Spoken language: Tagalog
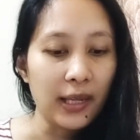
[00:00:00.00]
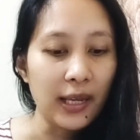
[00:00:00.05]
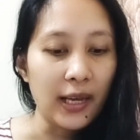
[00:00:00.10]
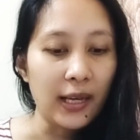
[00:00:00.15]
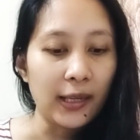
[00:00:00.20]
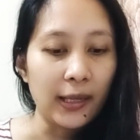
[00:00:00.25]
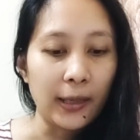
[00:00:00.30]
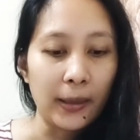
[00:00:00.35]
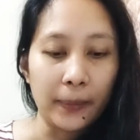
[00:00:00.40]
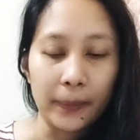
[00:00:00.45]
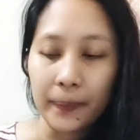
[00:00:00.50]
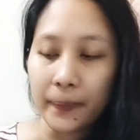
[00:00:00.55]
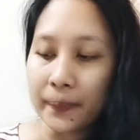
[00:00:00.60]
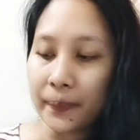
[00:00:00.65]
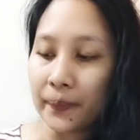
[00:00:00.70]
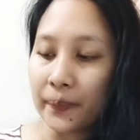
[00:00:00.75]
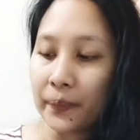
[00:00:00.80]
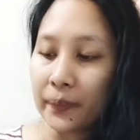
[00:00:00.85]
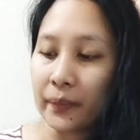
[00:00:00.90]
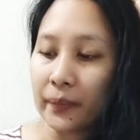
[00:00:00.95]
lagi
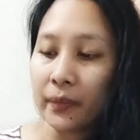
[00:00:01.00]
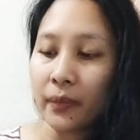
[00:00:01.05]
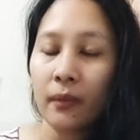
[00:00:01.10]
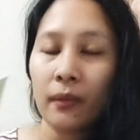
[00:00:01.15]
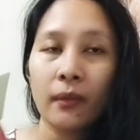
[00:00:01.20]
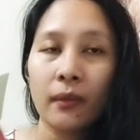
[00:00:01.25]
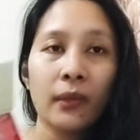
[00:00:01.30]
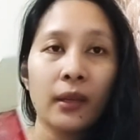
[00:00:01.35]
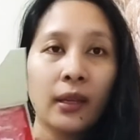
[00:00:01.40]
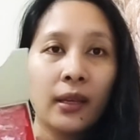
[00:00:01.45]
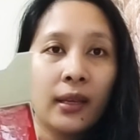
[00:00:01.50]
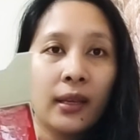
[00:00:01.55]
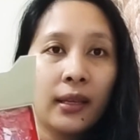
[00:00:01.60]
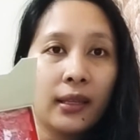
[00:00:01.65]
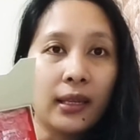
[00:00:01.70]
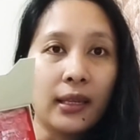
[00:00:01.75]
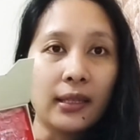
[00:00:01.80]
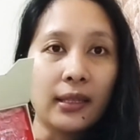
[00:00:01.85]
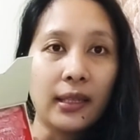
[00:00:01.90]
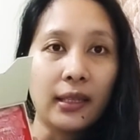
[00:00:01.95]

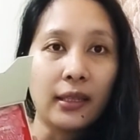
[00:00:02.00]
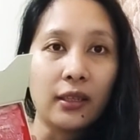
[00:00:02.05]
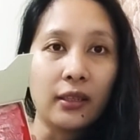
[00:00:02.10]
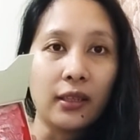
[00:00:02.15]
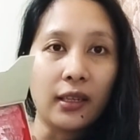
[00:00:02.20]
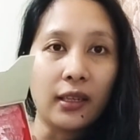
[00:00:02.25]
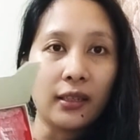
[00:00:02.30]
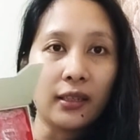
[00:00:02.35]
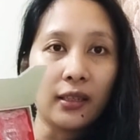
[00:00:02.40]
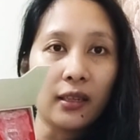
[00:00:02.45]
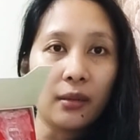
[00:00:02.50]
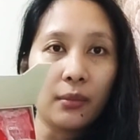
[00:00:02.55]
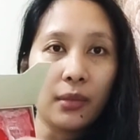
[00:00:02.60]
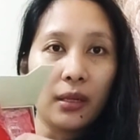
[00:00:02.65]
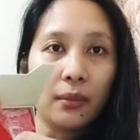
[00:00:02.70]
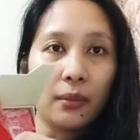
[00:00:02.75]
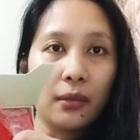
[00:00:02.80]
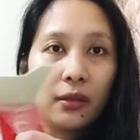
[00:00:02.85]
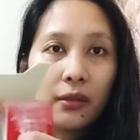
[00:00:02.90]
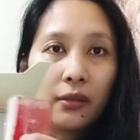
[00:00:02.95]
kasi ito na
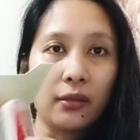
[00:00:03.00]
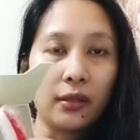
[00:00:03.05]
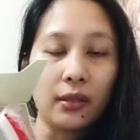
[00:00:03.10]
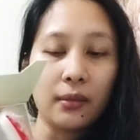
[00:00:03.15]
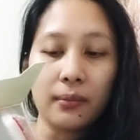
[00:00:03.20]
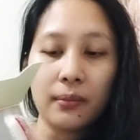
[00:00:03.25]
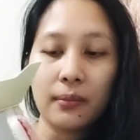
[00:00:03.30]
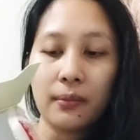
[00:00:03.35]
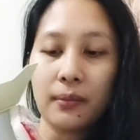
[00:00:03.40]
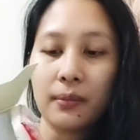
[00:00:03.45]
nakabapping wrap